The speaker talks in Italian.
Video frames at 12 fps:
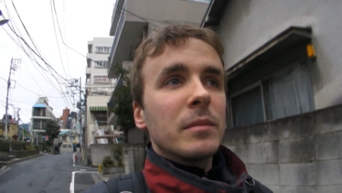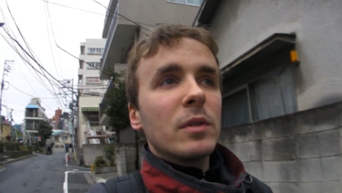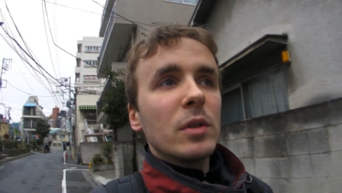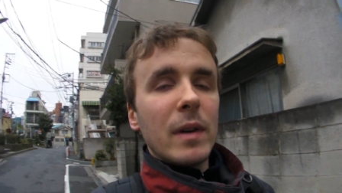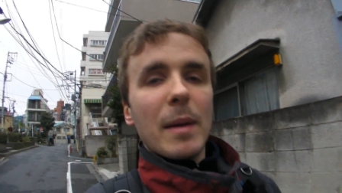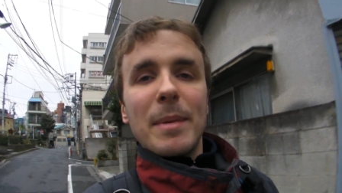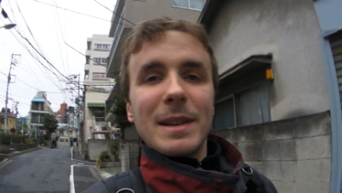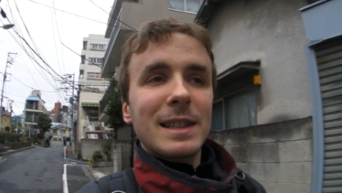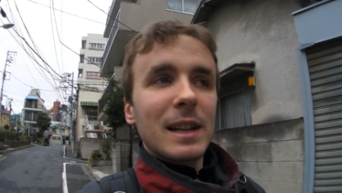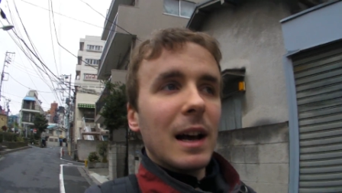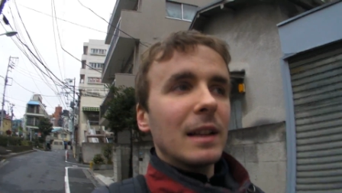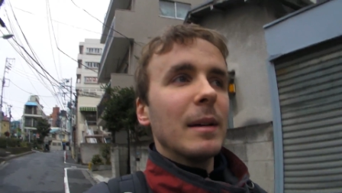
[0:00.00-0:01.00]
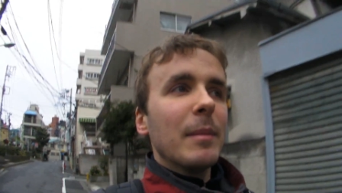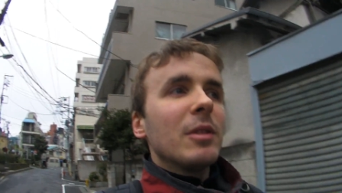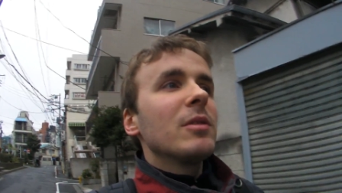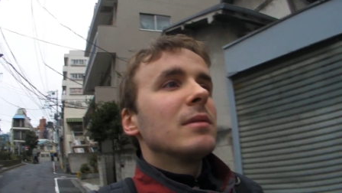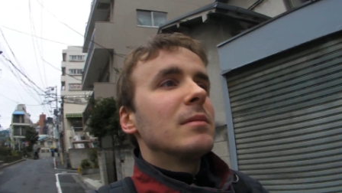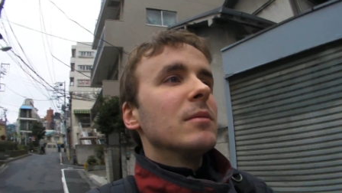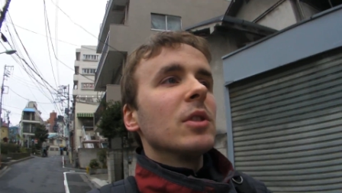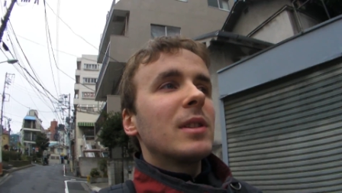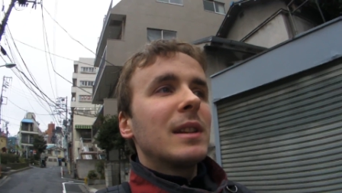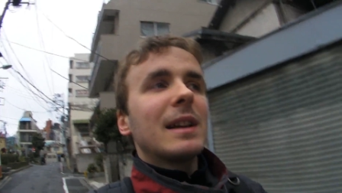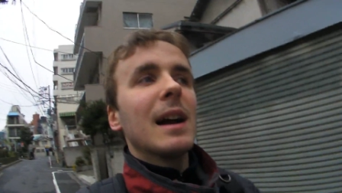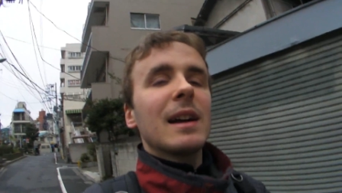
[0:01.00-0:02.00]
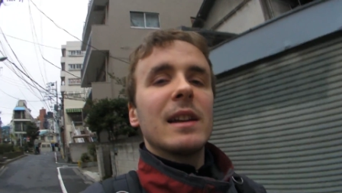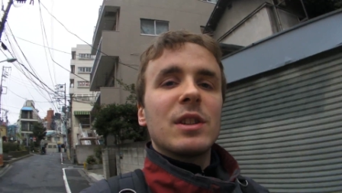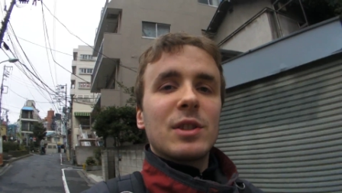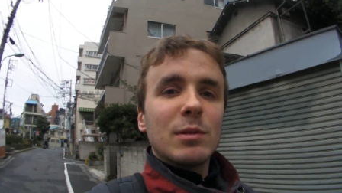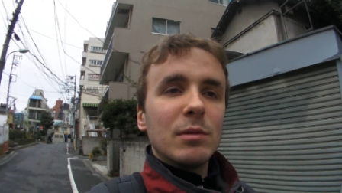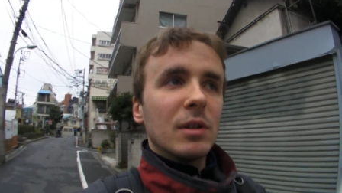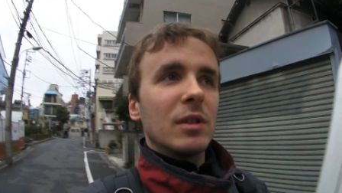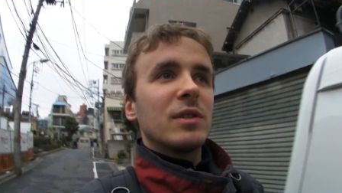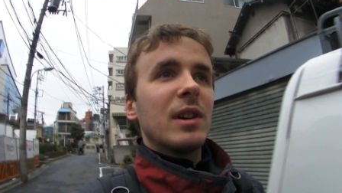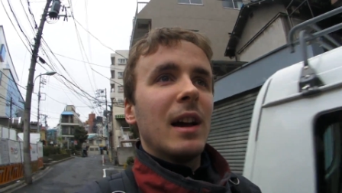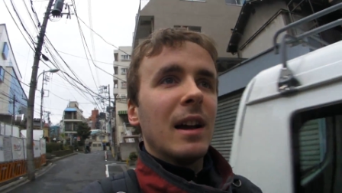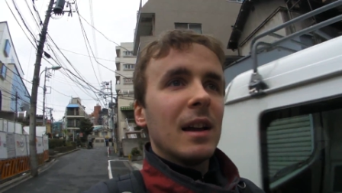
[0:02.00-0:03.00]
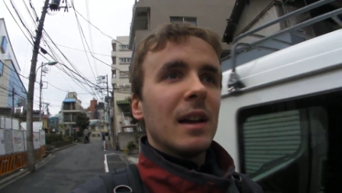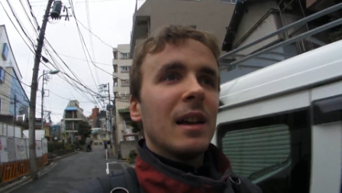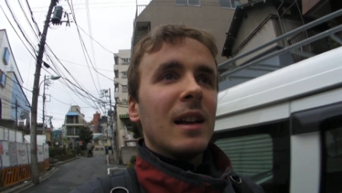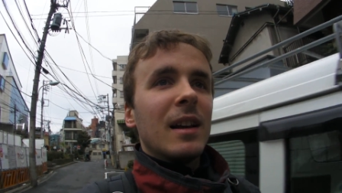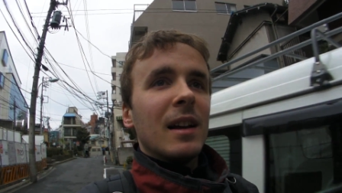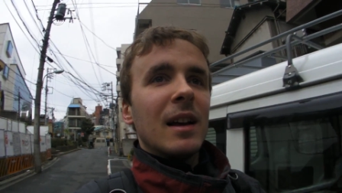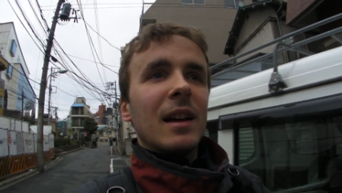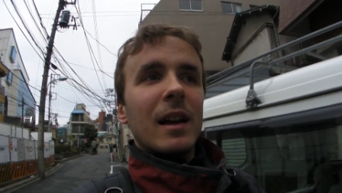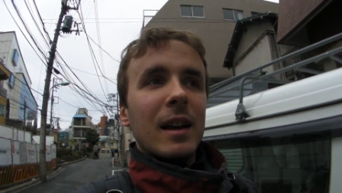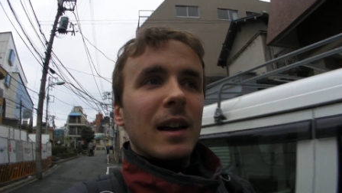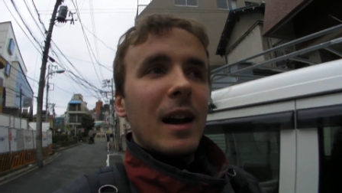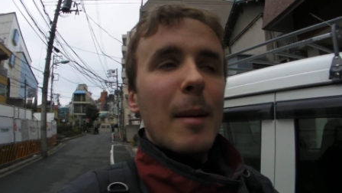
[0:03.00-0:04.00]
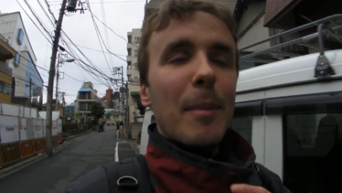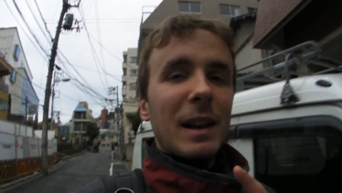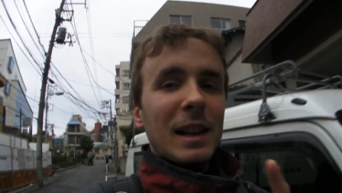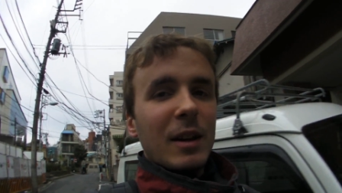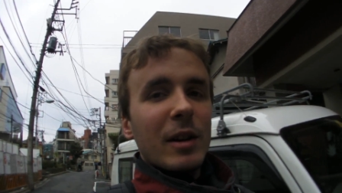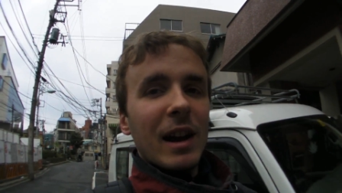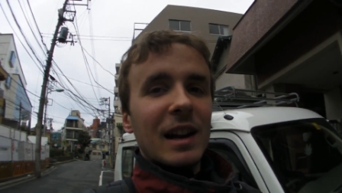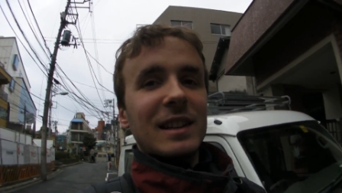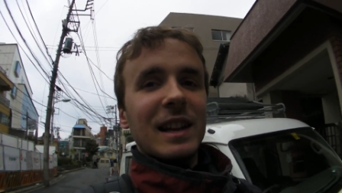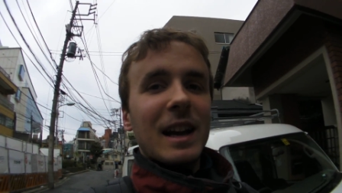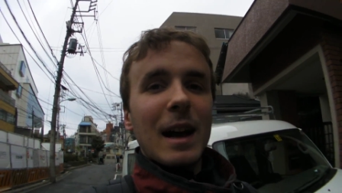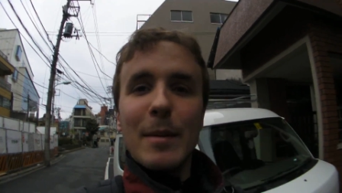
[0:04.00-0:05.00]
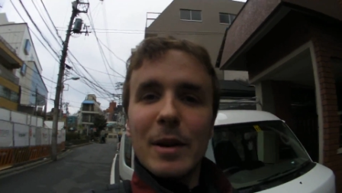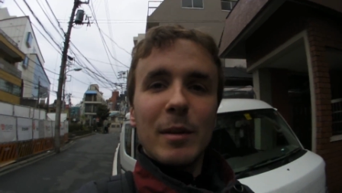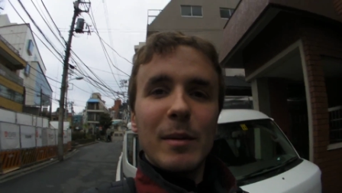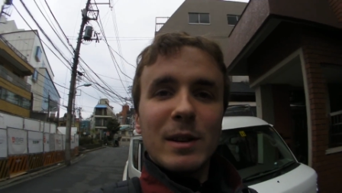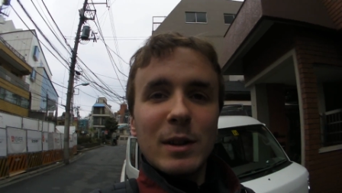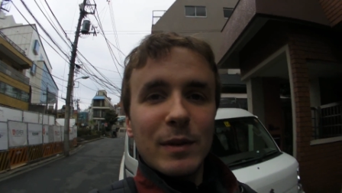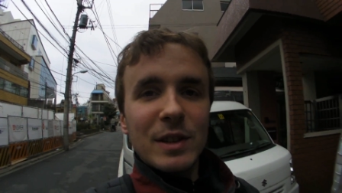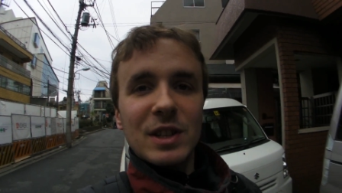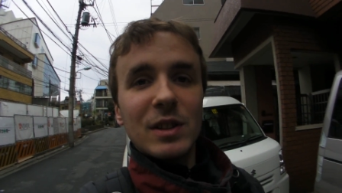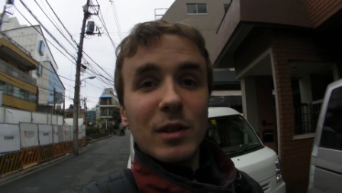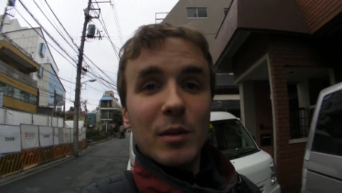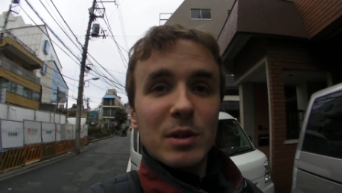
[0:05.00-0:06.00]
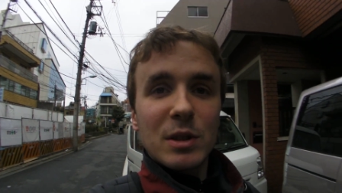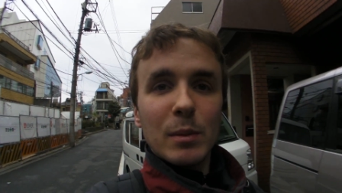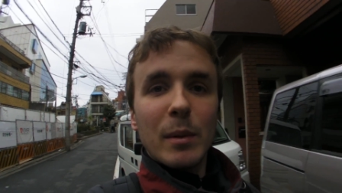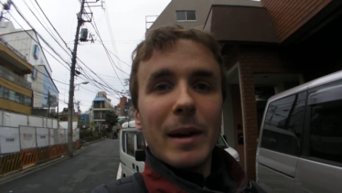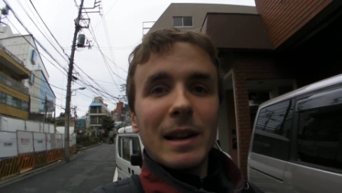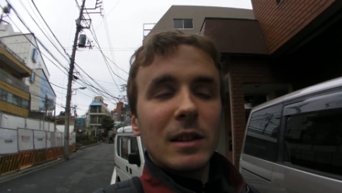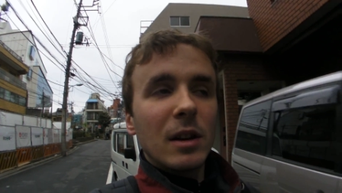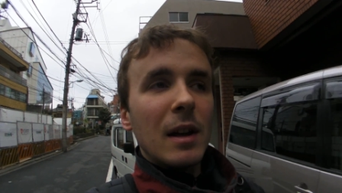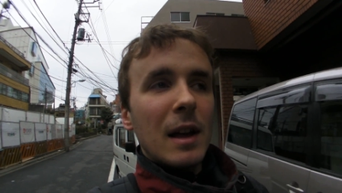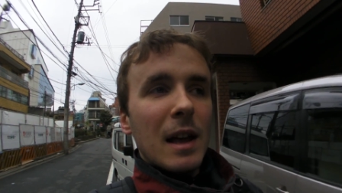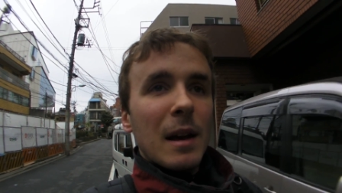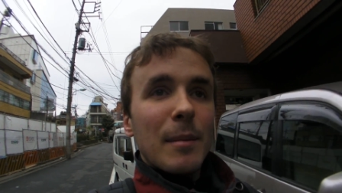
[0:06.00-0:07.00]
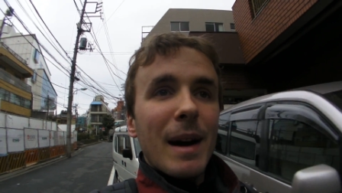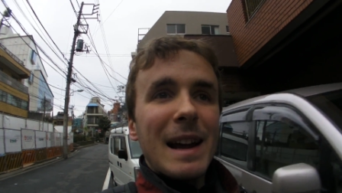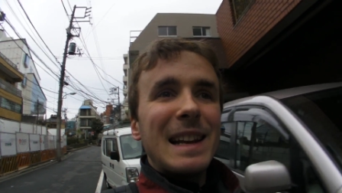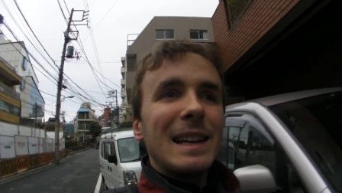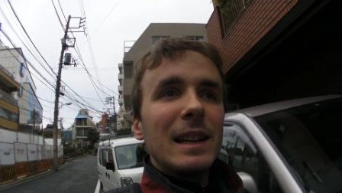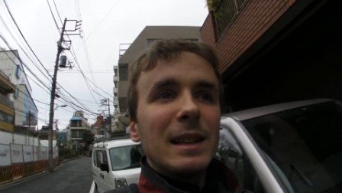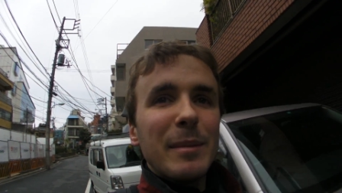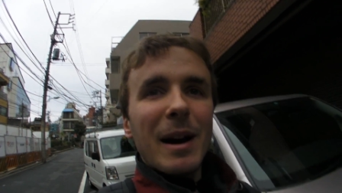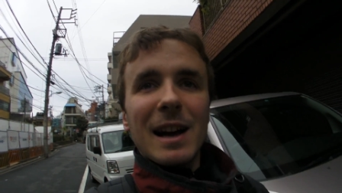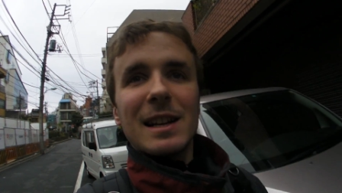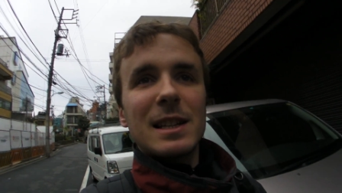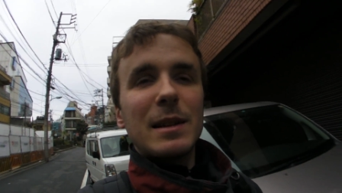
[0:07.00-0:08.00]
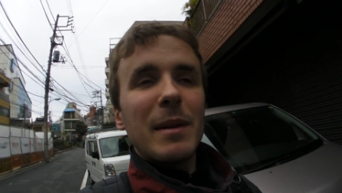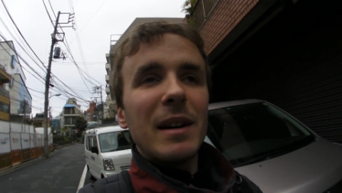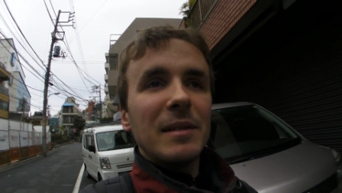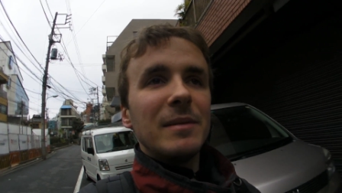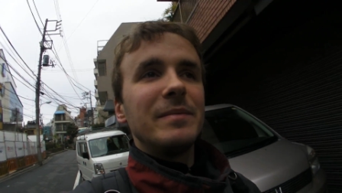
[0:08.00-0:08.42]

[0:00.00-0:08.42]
tu vai per strada ma non, non ti caga nessuno cioè a parte qui alla telecamera come sto facendo io in questo momento, ma in linea di massima